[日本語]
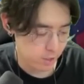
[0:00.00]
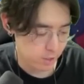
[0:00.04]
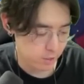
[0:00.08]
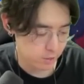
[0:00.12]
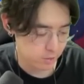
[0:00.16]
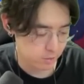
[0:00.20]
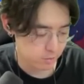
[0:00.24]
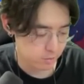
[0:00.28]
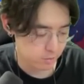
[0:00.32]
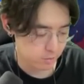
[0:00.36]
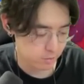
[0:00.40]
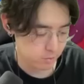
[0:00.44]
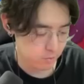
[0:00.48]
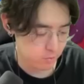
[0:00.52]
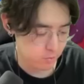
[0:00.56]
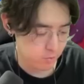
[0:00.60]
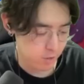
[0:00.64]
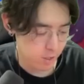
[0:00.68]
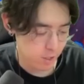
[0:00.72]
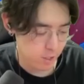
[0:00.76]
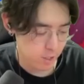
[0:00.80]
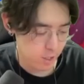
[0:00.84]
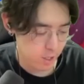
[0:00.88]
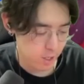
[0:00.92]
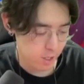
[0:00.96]

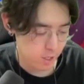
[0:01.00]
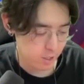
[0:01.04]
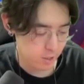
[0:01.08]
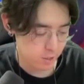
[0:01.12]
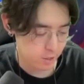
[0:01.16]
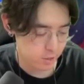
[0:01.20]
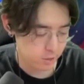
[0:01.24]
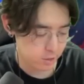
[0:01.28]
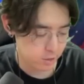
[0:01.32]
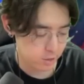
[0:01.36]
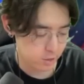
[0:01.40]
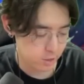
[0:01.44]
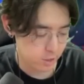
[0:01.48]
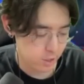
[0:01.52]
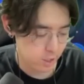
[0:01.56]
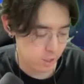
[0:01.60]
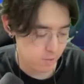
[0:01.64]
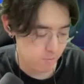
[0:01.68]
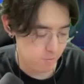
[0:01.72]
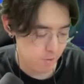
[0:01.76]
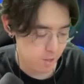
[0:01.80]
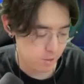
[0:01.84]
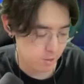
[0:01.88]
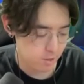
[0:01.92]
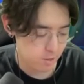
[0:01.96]
ローラね、しっか
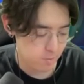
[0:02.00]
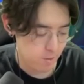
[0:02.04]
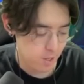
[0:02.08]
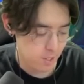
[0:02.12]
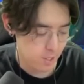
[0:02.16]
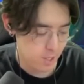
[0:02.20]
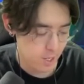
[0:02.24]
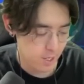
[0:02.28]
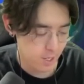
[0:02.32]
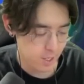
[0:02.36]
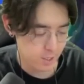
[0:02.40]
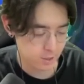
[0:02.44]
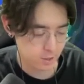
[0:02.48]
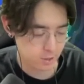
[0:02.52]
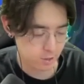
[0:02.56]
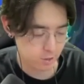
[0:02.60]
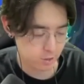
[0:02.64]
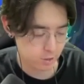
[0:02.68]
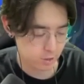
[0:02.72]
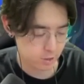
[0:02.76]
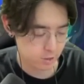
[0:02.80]
り恵めたなんですよね、